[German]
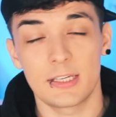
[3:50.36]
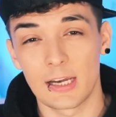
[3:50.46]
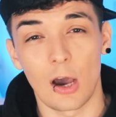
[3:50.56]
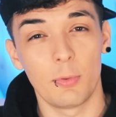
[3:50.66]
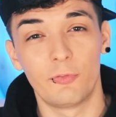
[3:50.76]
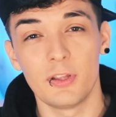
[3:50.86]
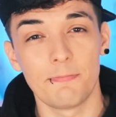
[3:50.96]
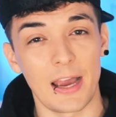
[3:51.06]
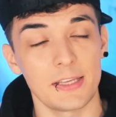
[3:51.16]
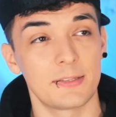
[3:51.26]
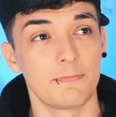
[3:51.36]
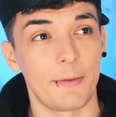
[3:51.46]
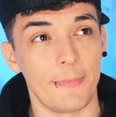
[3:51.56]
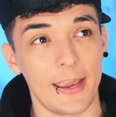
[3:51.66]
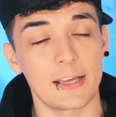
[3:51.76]
ich glaube für die meisten
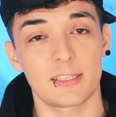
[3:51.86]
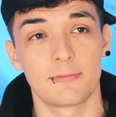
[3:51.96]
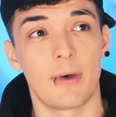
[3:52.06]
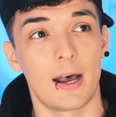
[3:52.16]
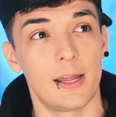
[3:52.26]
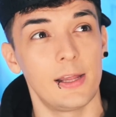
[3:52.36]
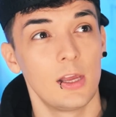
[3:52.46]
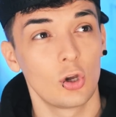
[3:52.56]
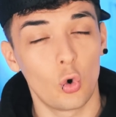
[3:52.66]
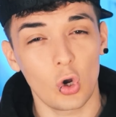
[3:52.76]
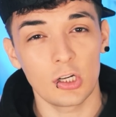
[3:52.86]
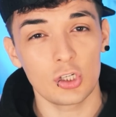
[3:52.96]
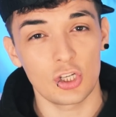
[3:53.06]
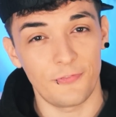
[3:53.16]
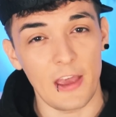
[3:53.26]
beim ersten Mal gucken
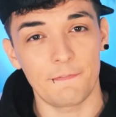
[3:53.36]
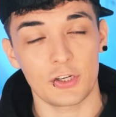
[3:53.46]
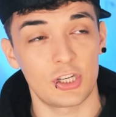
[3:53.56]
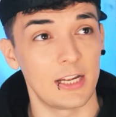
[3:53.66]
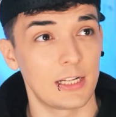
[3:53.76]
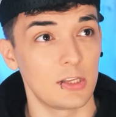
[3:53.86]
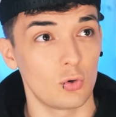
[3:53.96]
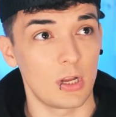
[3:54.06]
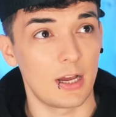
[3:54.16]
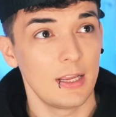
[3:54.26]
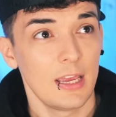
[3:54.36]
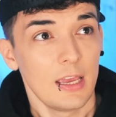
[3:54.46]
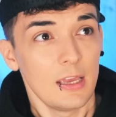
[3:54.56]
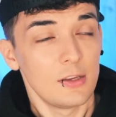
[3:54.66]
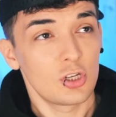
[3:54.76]
schwer verständlich oder
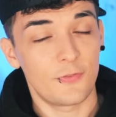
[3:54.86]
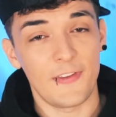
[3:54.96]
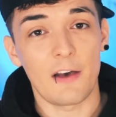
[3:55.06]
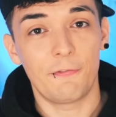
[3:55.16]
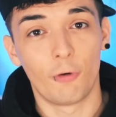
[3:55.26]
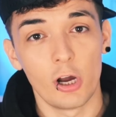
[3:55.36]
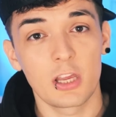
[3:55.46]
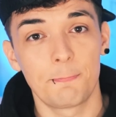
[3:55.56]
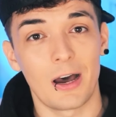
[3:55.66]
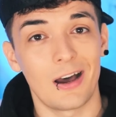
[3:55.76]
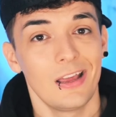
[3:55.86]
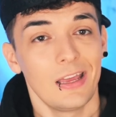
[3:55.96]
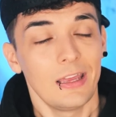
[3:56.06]
schwer folgbar.